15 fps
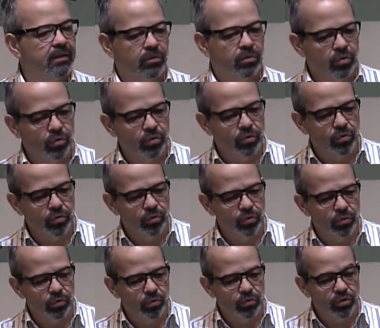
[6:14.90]
do, do,
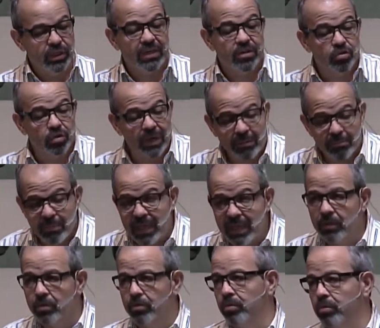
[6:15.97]
do
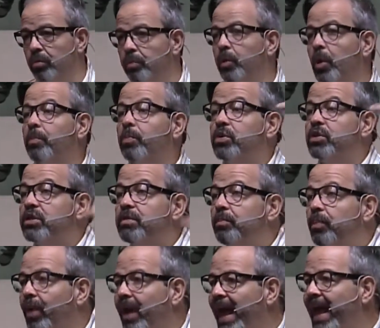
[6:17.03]
direcionamento, do próprio
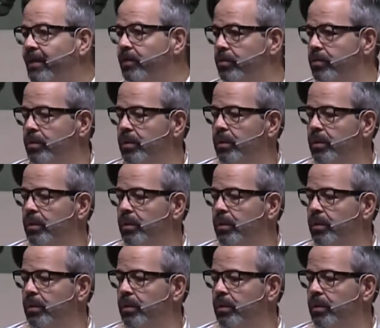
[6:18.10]
discipulado